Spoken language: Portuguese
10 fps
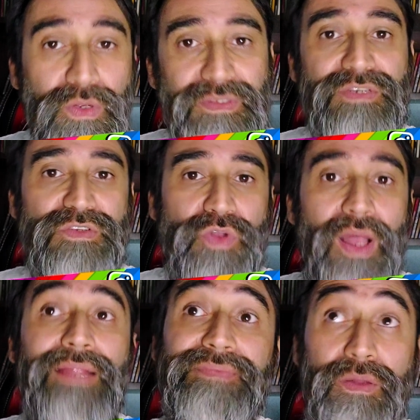outra
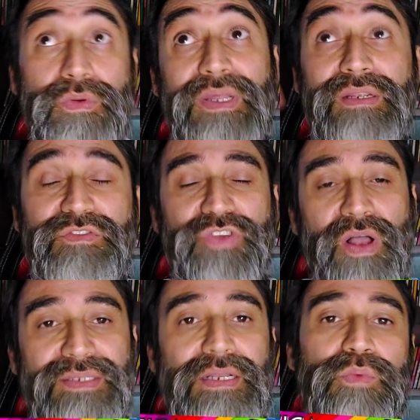escola tão
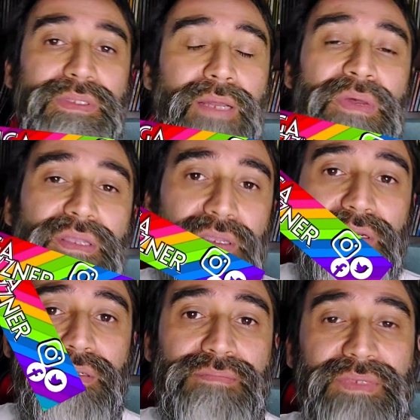grandiosa quanto a
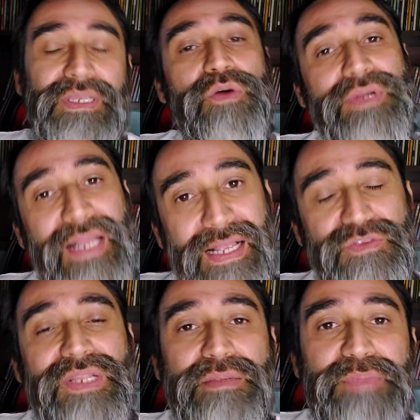Mangueira que é o
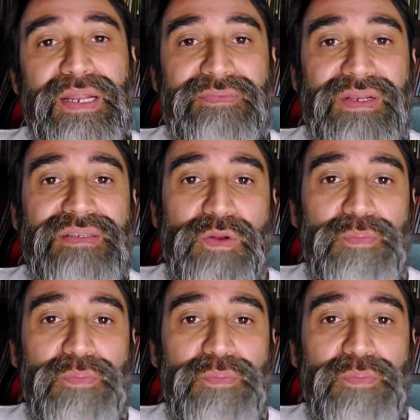caso da Imperatriz